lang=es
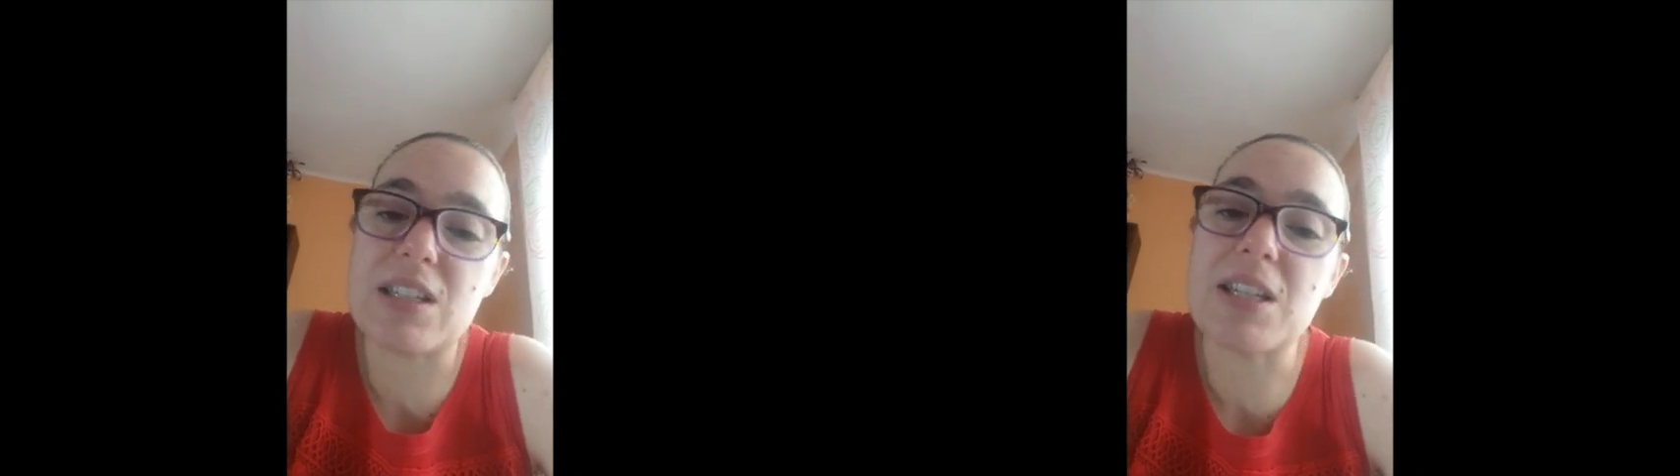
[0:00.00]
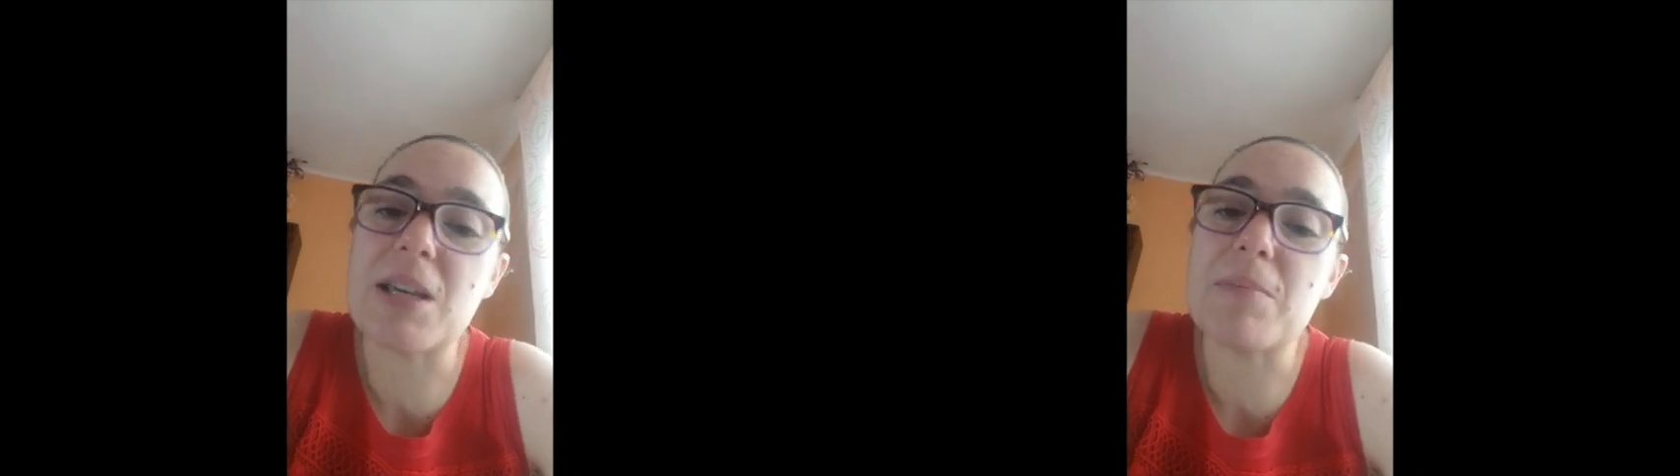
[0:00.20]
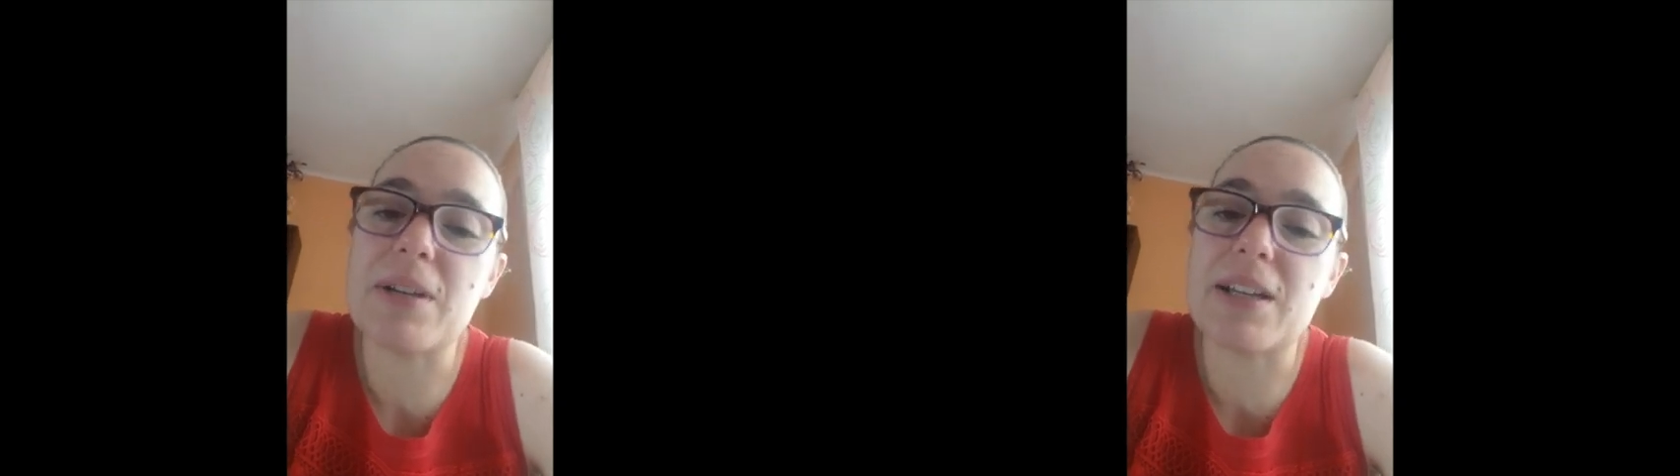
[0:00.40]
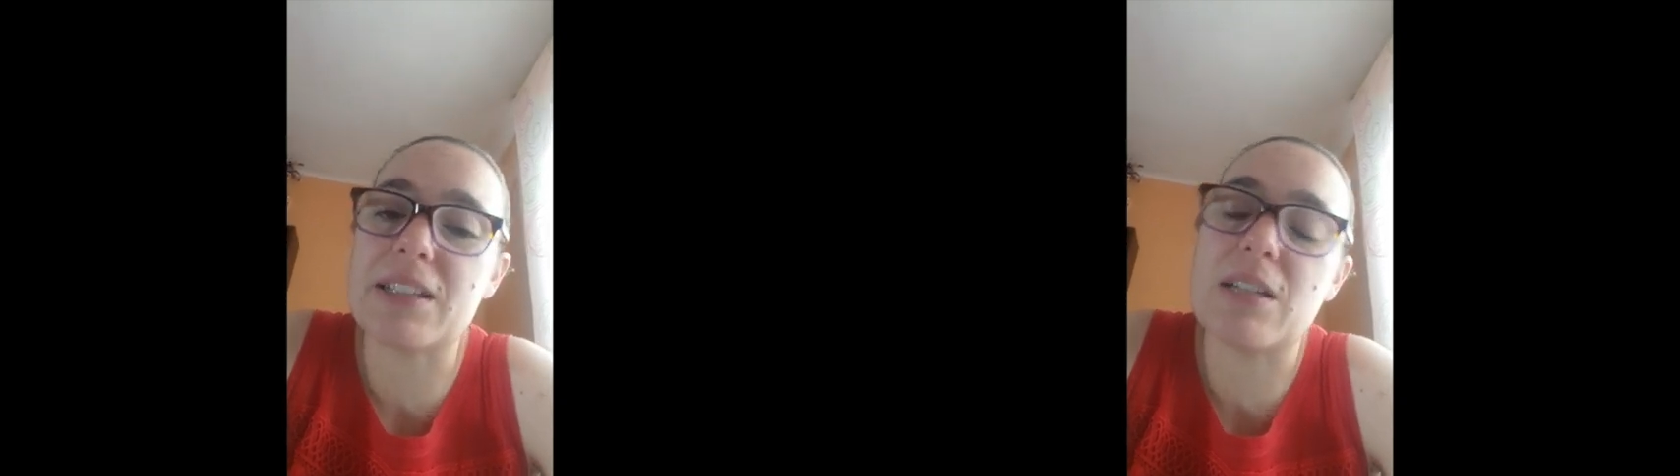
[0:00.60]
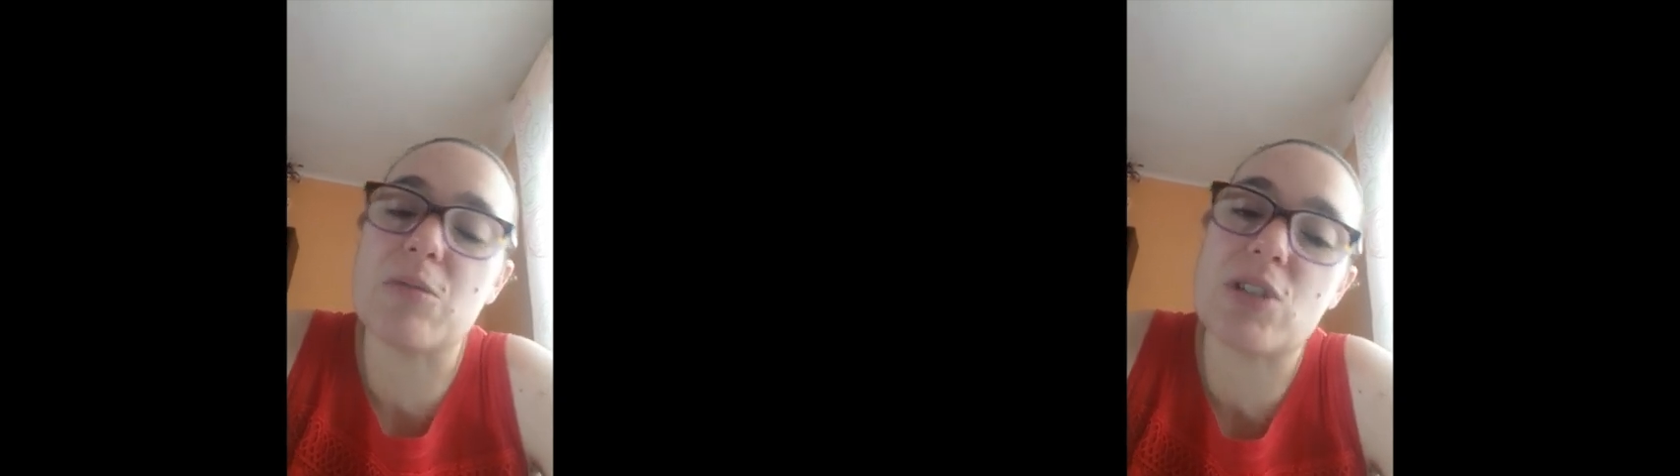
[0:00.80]
siempre que
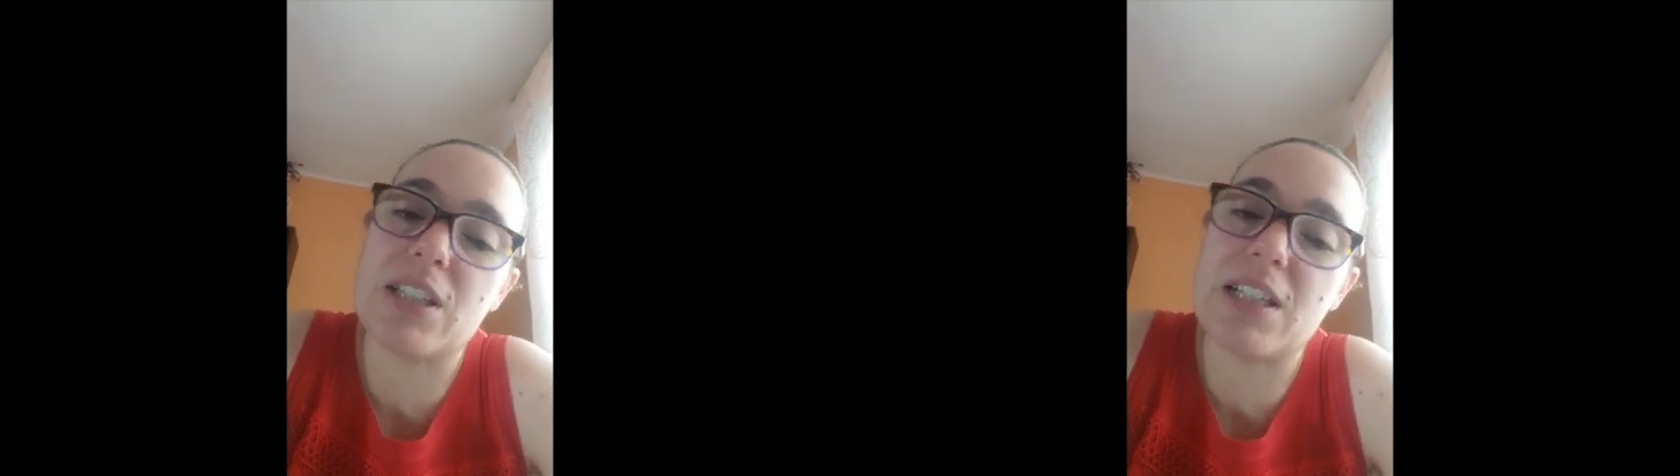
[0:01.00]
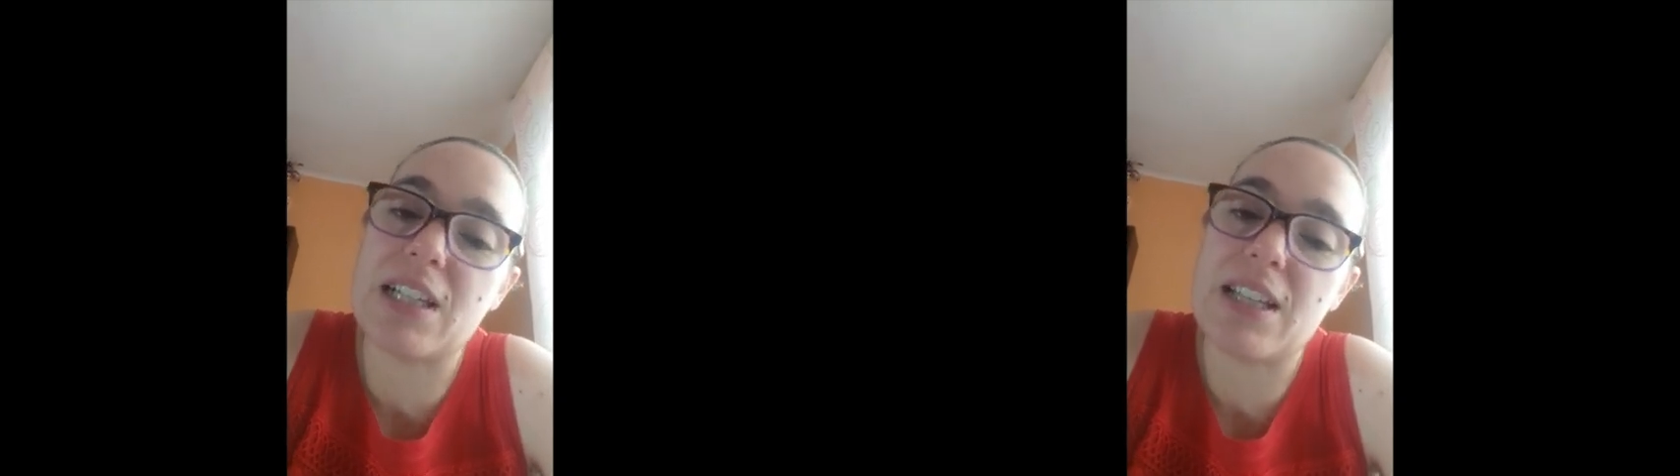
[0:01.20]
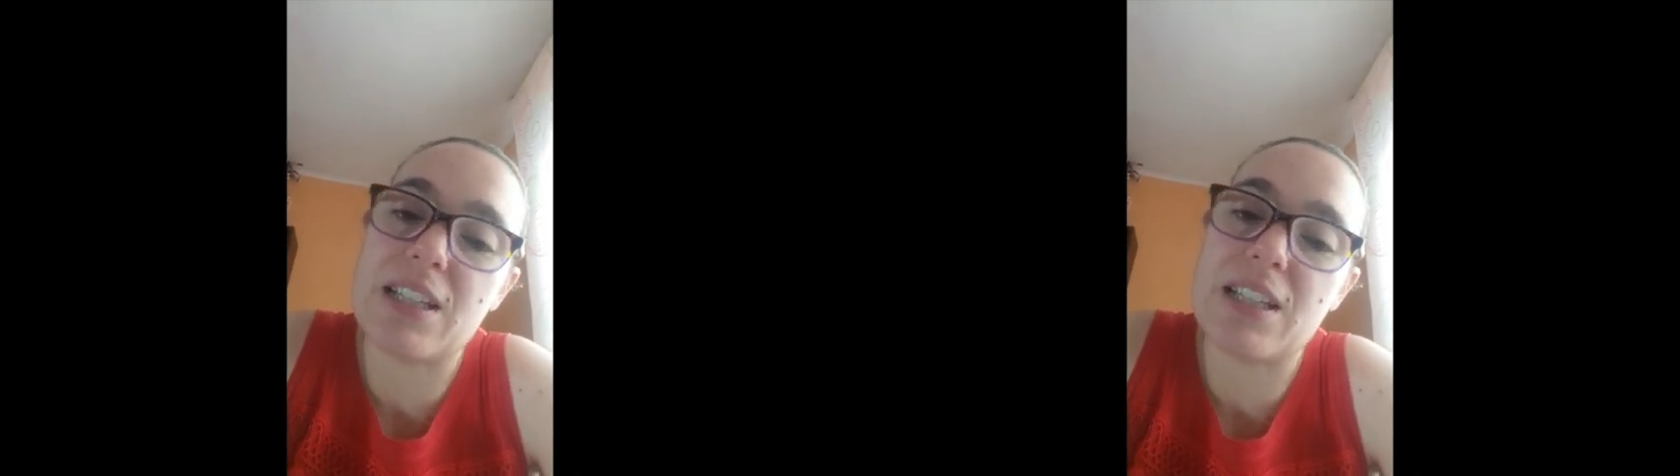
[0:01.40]
tenemos que tener la